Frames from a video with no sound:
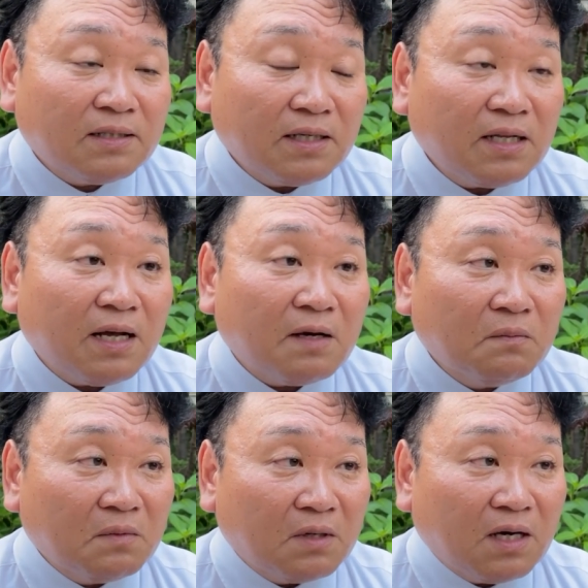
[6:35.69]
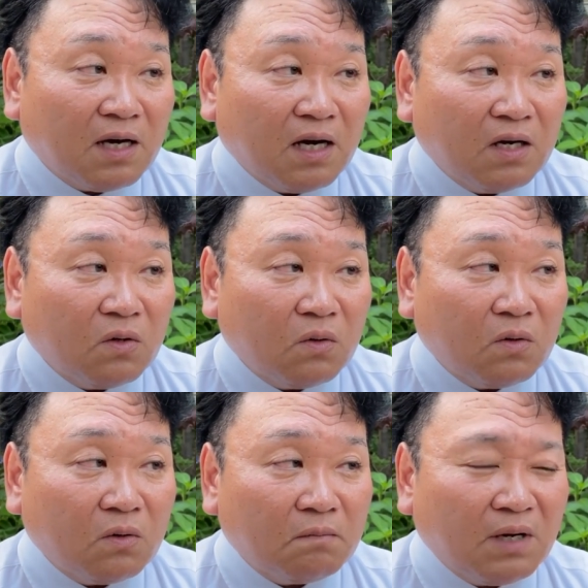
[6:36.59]
でねあ
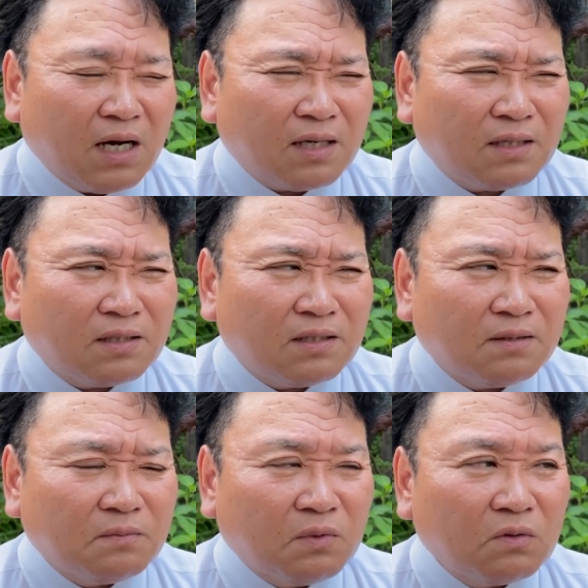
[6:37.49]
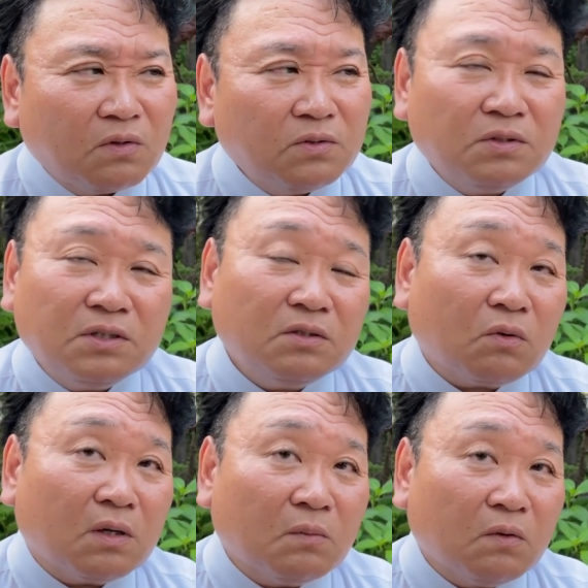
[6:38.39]
のまあ僕の友人
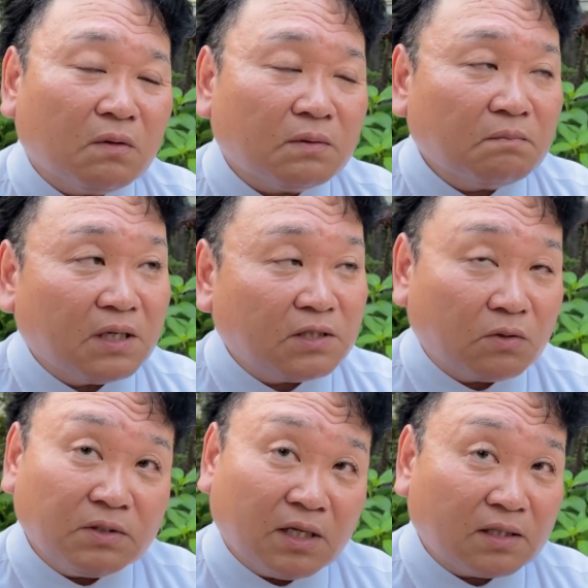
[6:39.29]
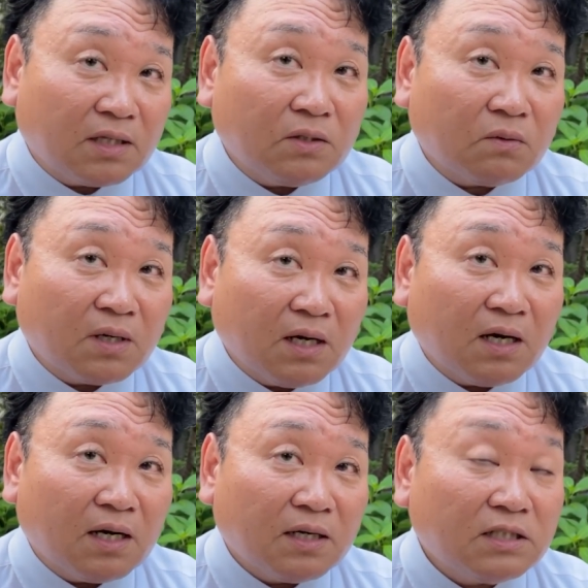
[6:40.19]
とかも、まあ、市長になったりと
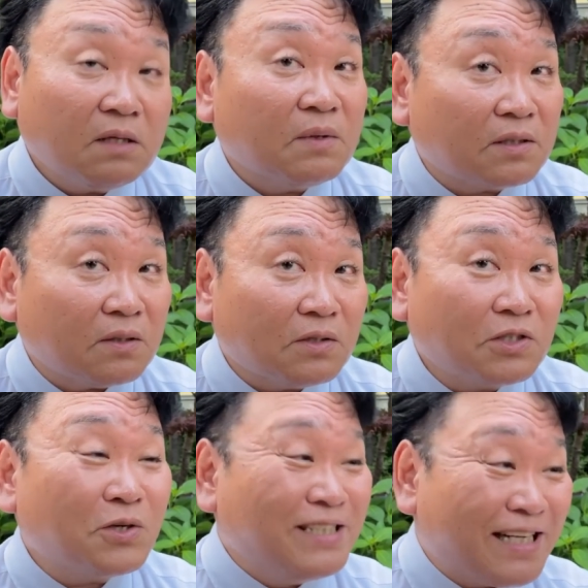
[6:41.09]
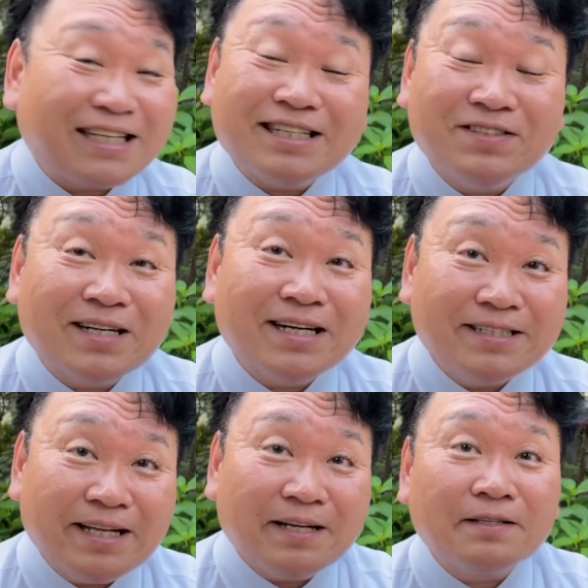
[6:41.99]
かしてますけど市長になった瞬間
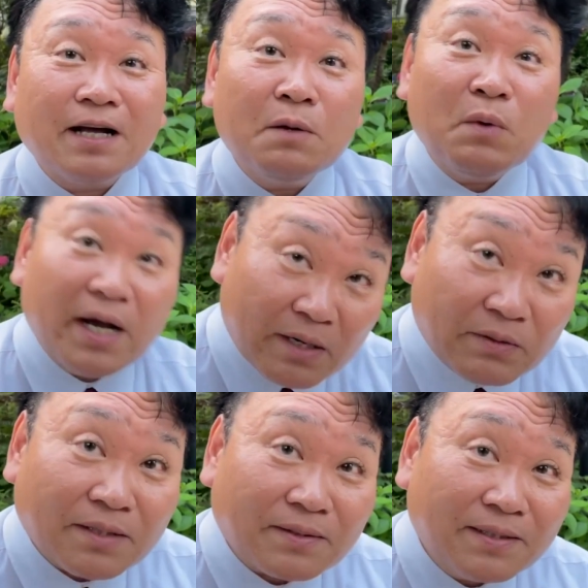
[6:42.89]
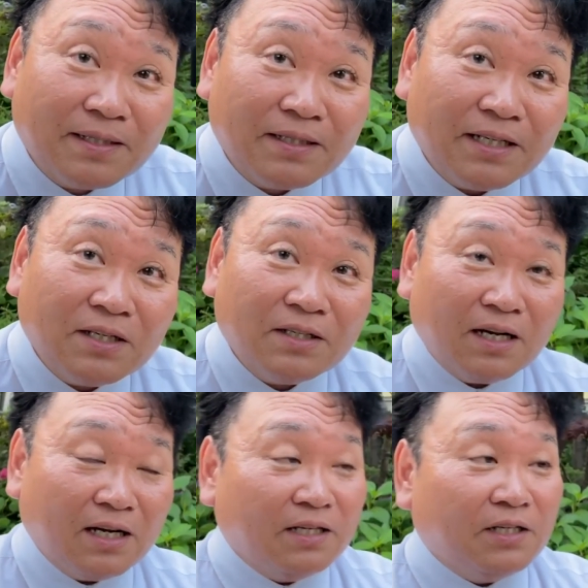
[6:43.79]
にね誰も会えなくなった
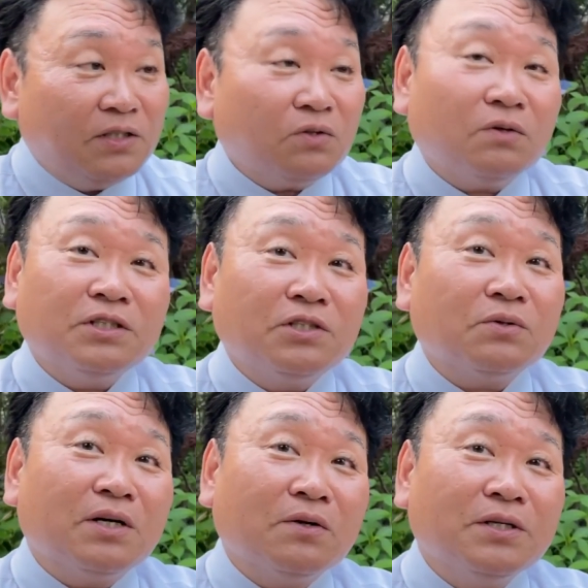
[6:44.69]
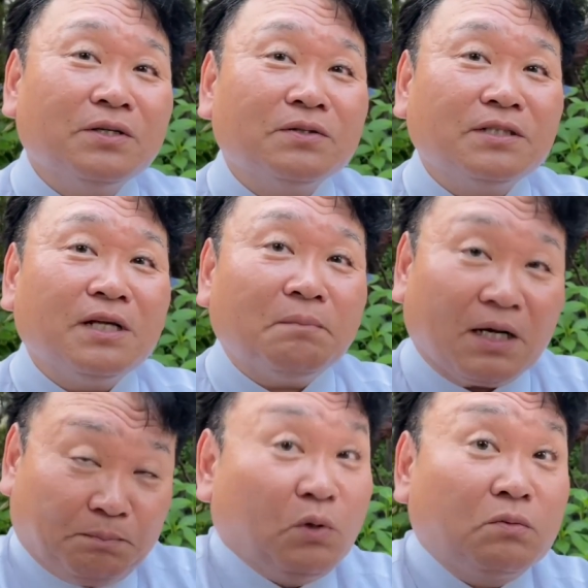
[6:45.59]
秘書秘書課の入り口でブ
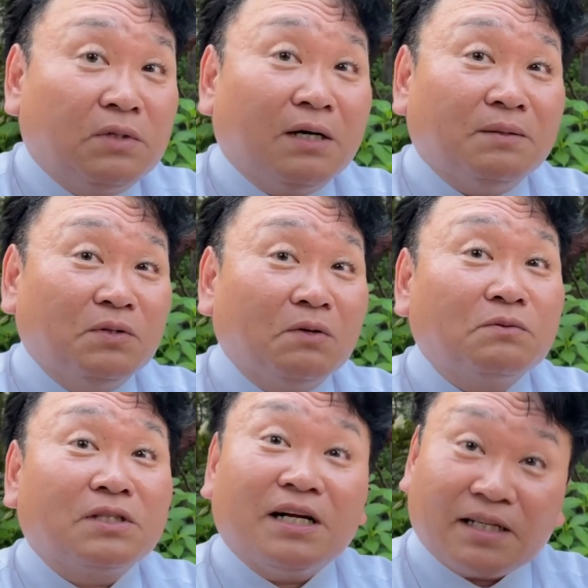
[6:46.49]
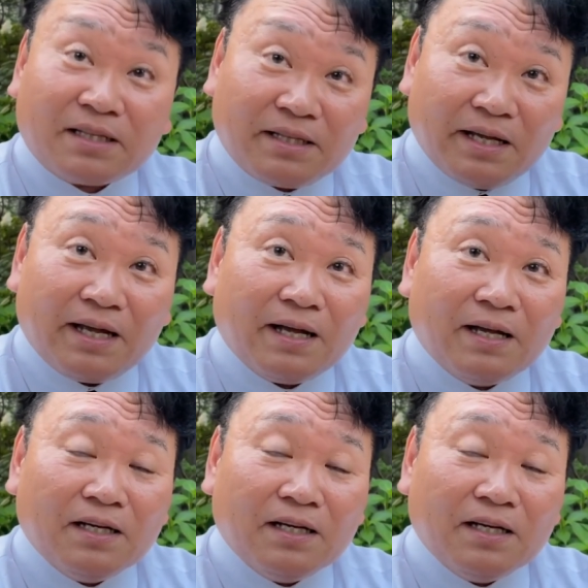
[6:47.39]
ロックはブロックされちゃって